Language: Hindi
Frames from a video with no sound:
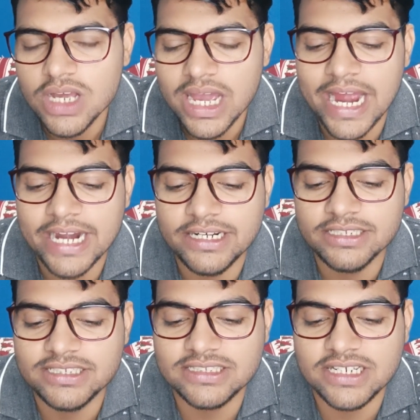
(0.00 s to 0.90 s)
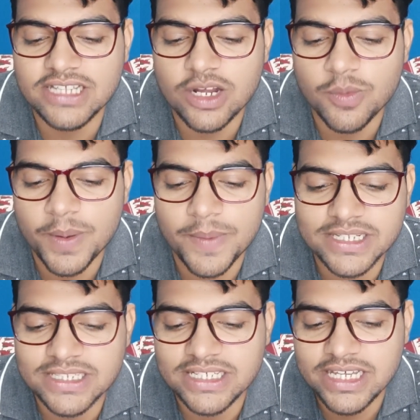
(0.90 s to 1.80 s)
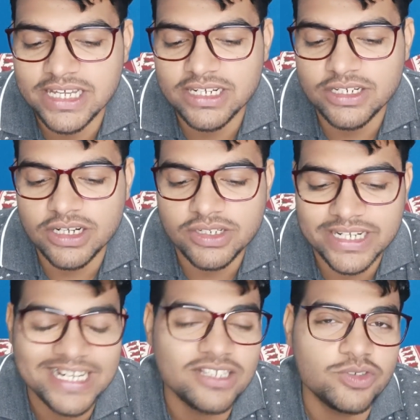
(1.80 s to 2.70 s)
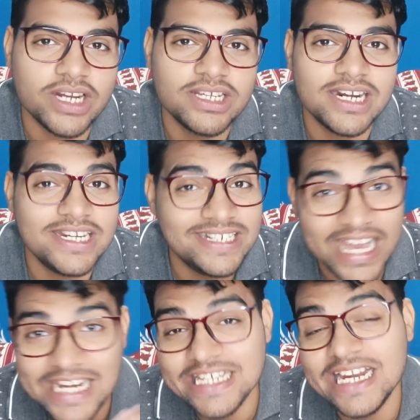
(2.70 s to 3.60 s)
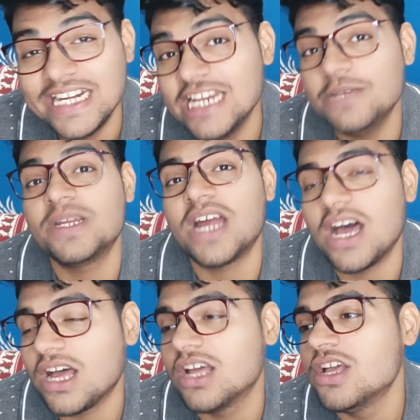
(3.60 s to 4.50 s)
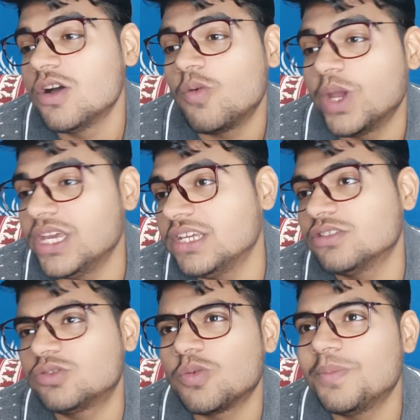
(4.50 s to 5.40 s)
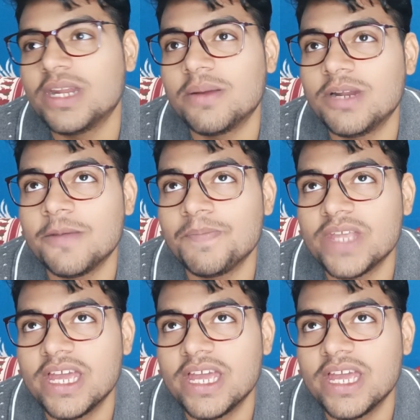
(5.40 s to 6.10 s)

एंड सत्तर हज़ार रुपये मैंने दे के ट्रेनिंग uh, ज्वाइन कर ली दिल्ली गया दिल्ली में रहा वहीं तो मेरा मतलब uh,